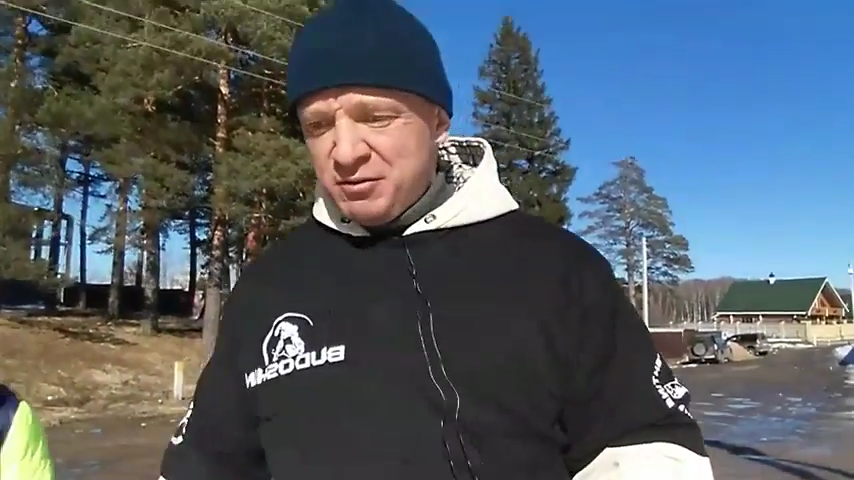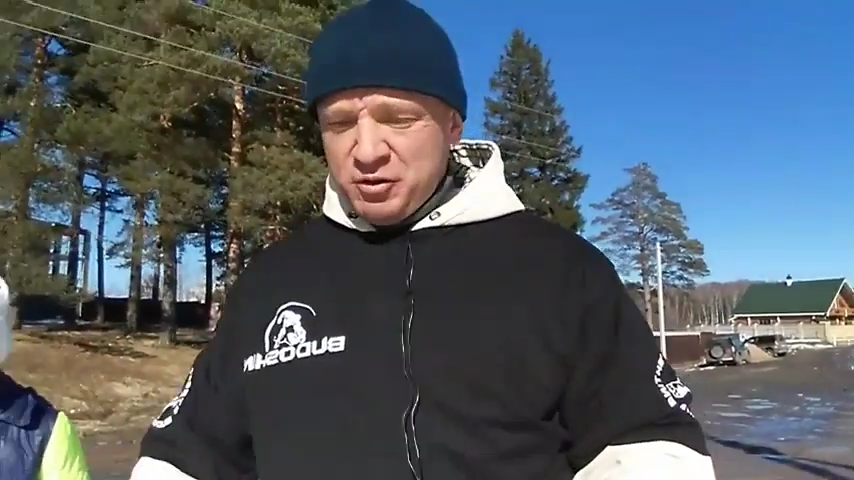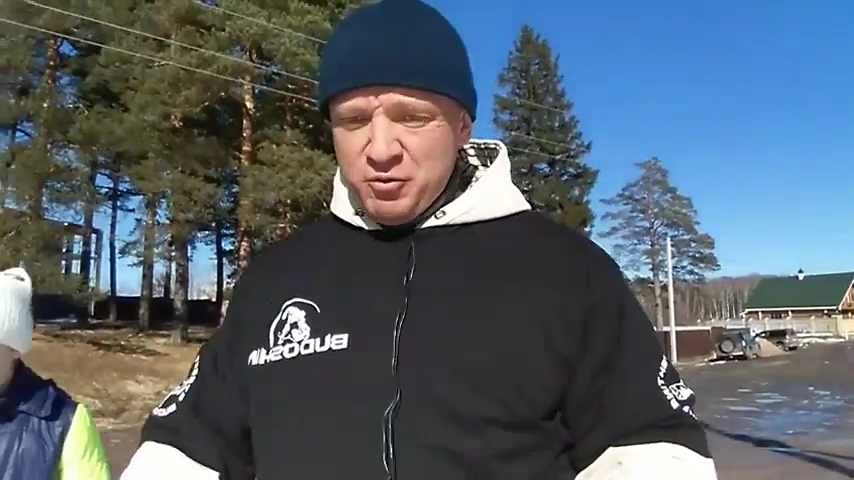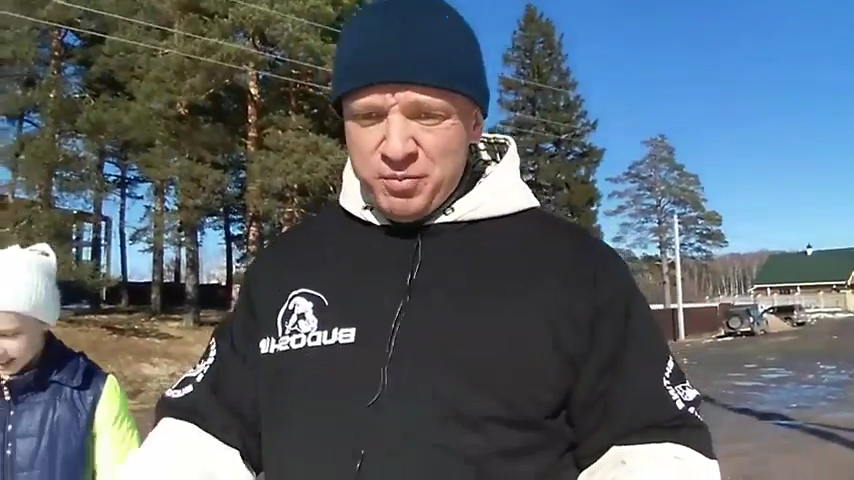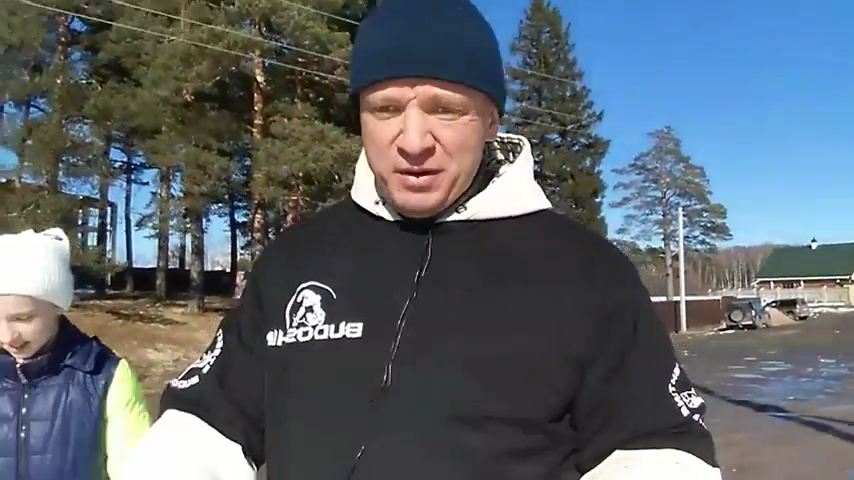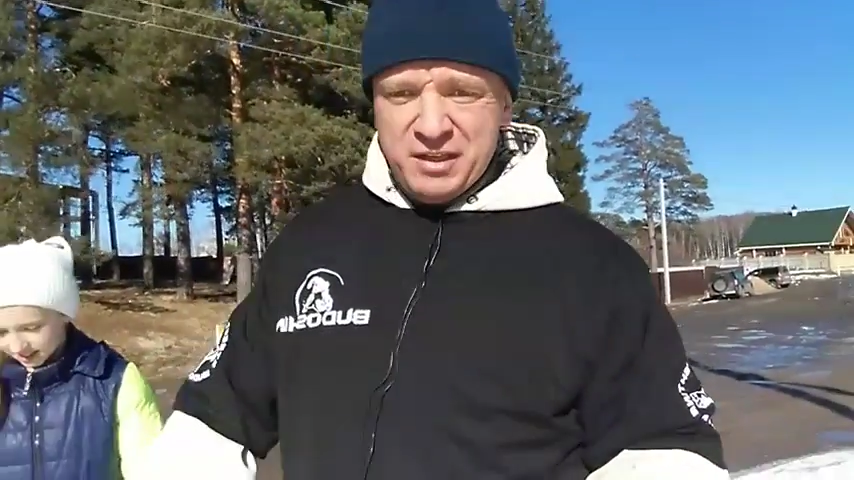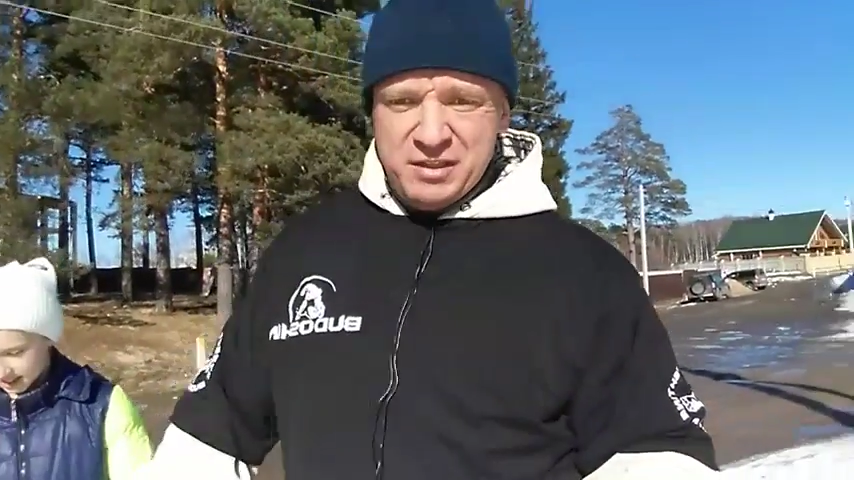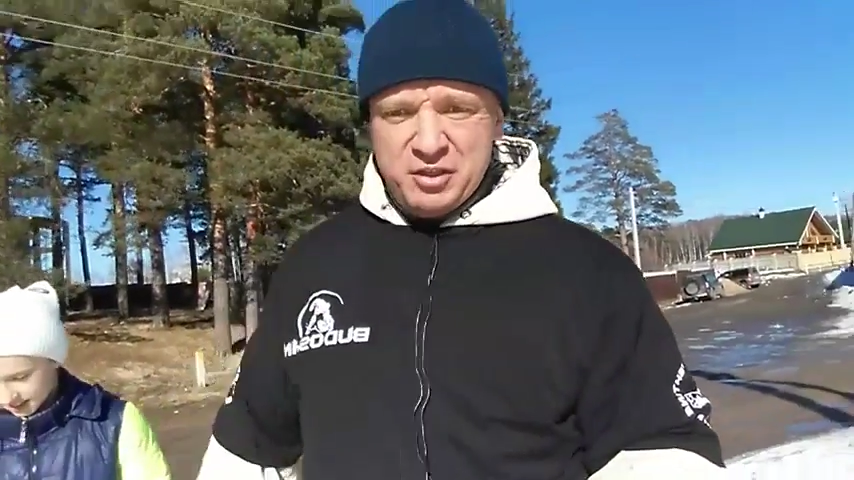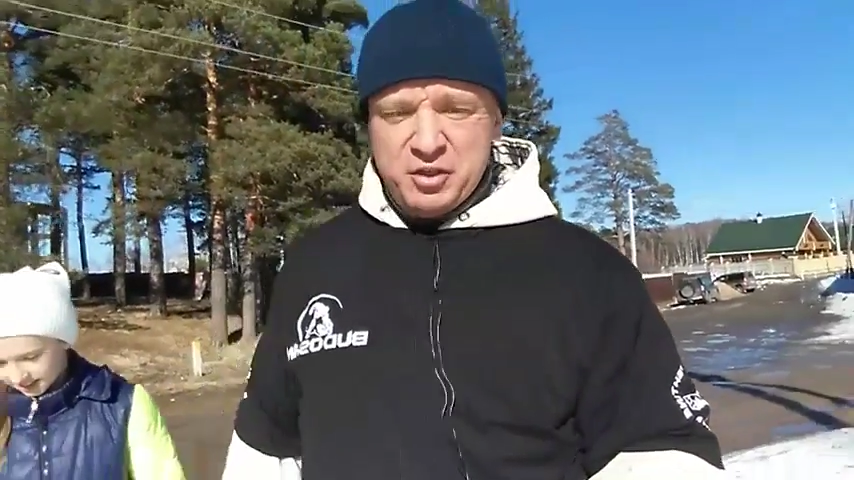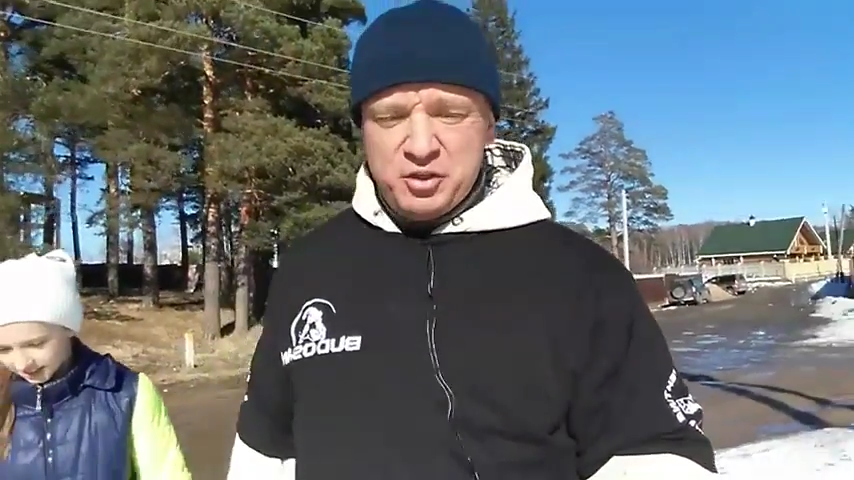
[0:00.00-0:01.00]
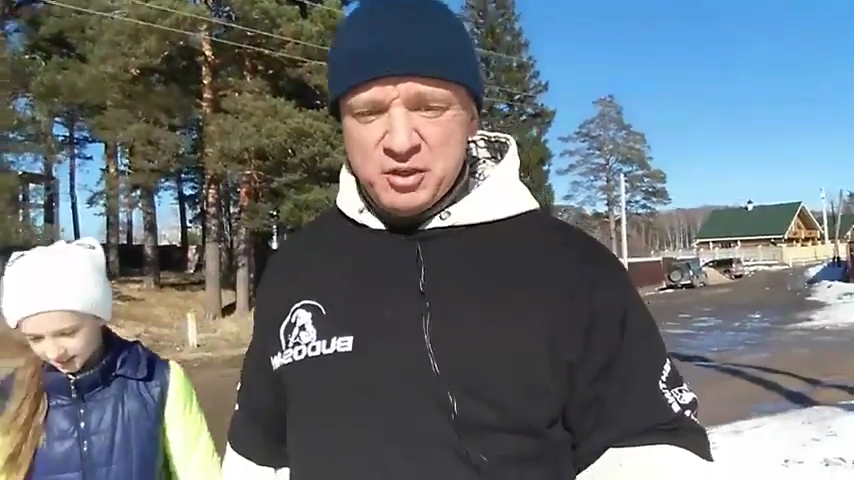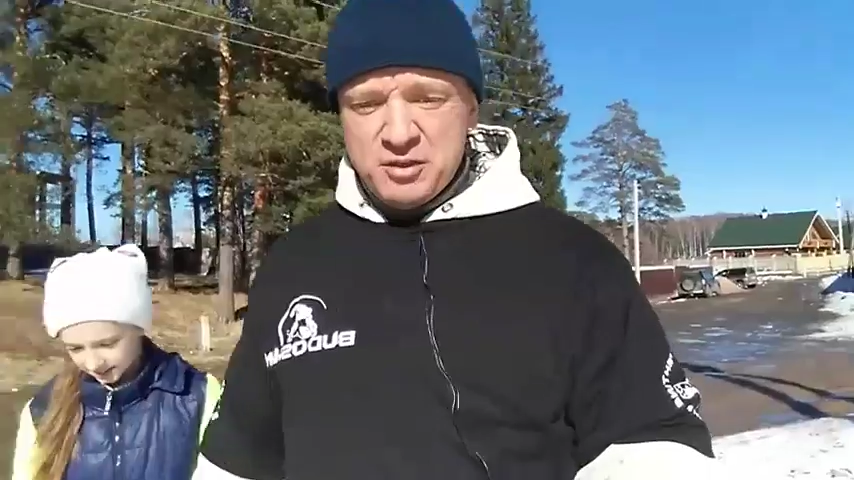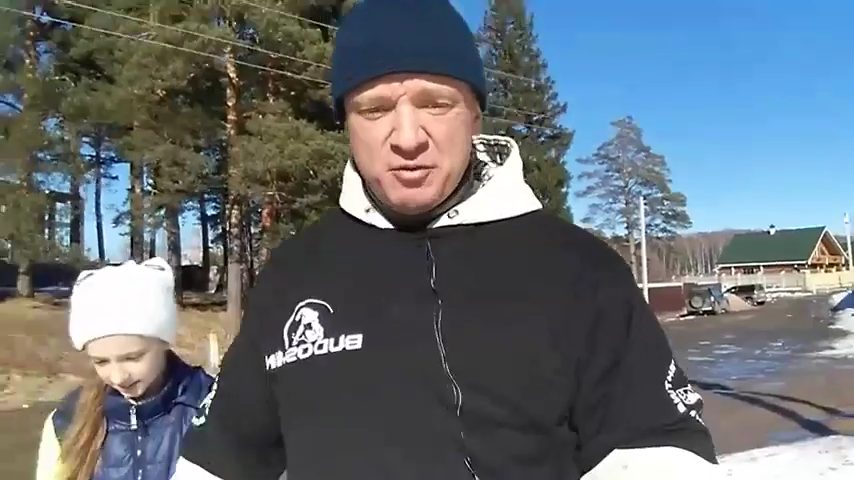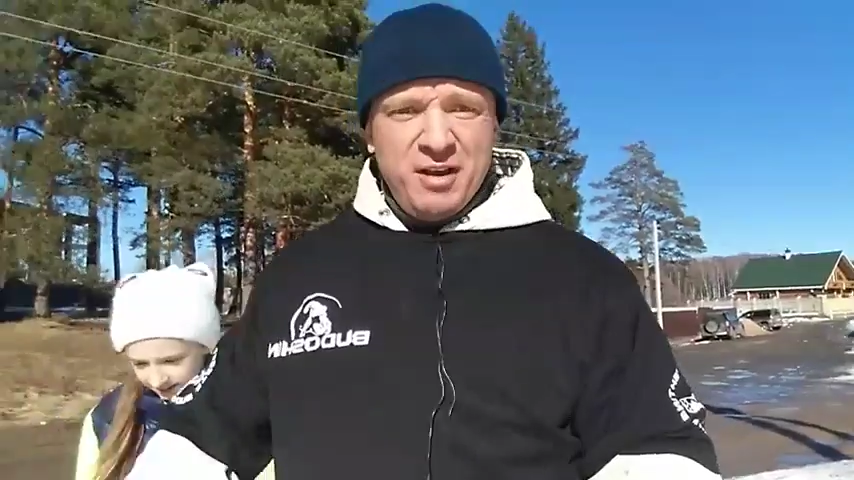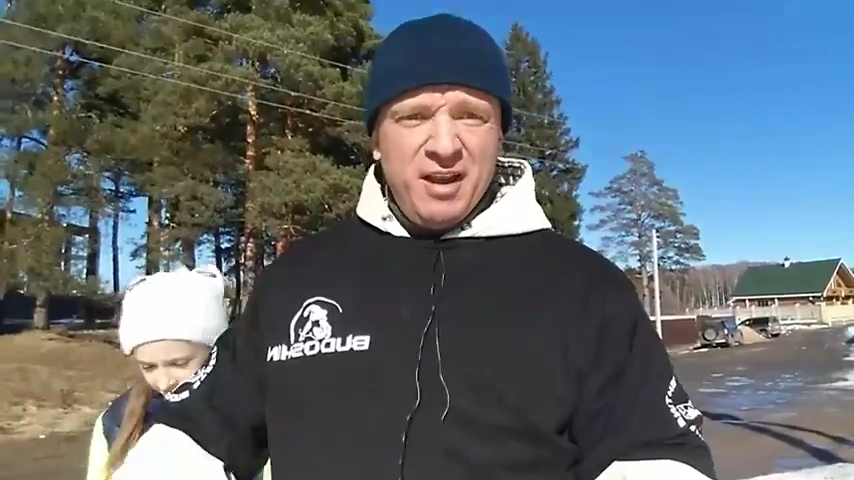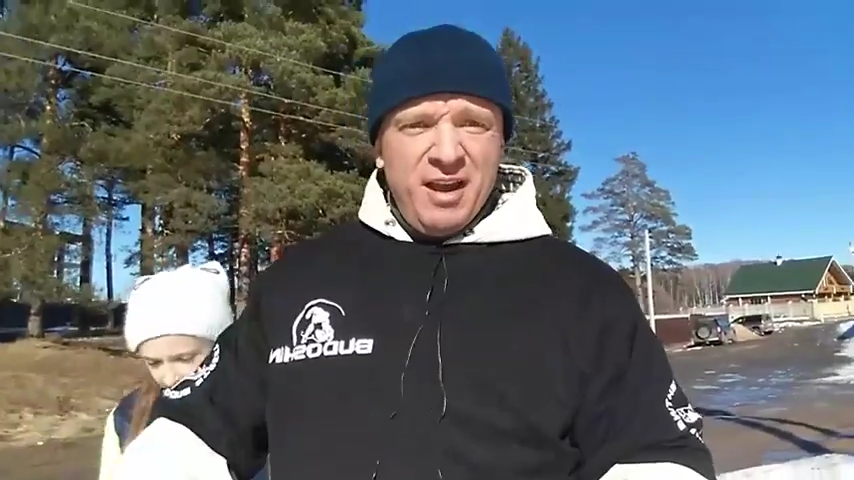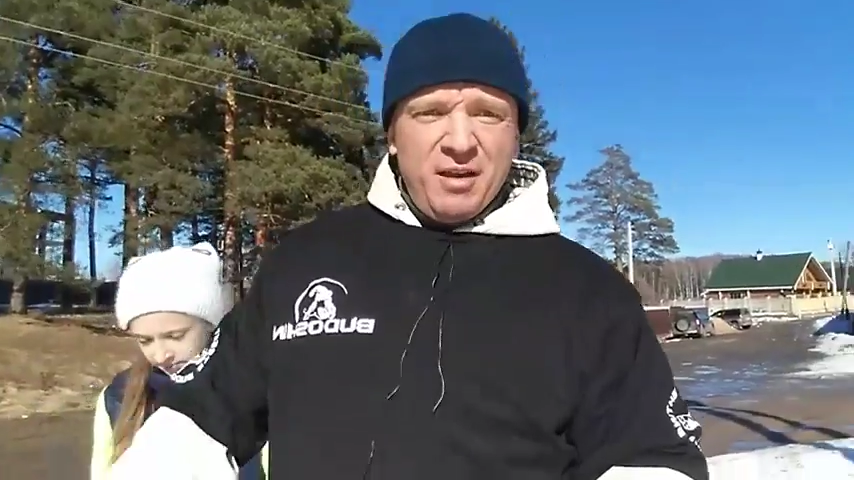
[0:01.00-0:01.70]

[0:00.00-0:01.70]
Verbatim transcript: Вот идем по грязище сейчас, но